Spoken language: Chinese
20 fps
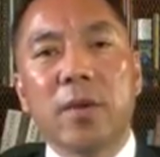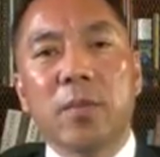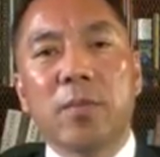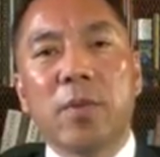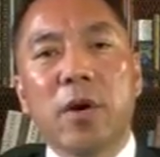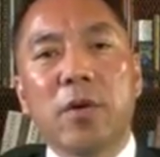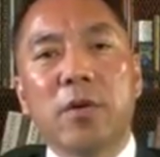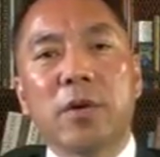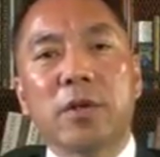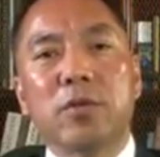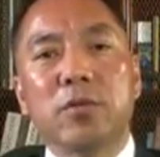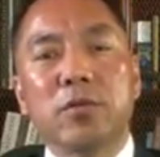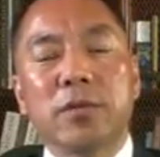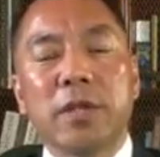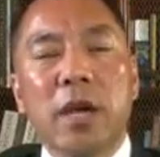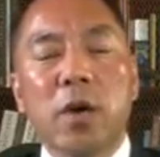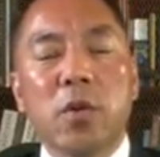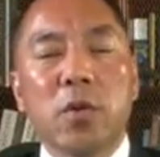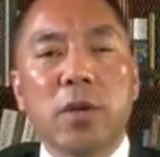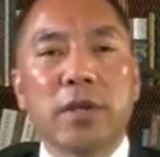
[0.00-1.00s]
包括中
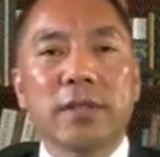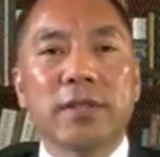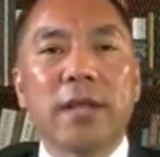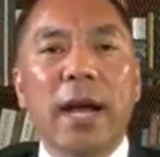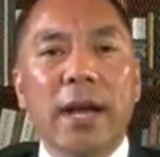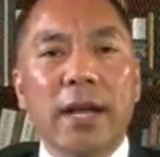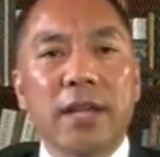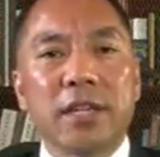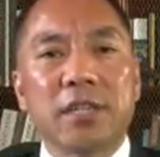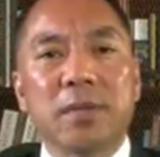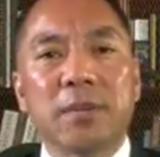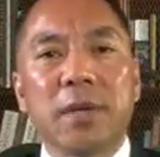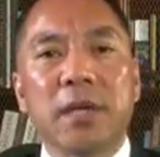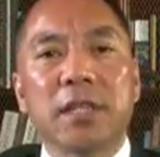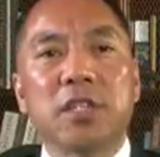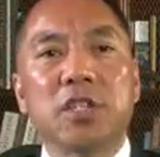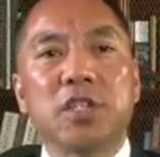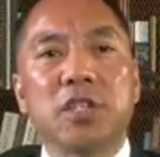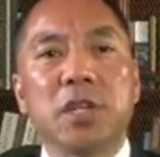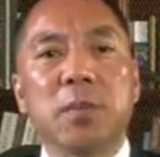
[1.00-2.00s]
间会有大概什么
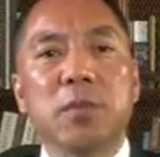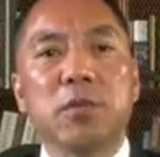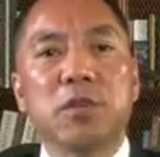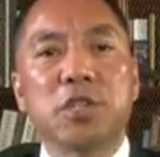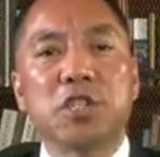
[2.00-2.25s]
样的节目，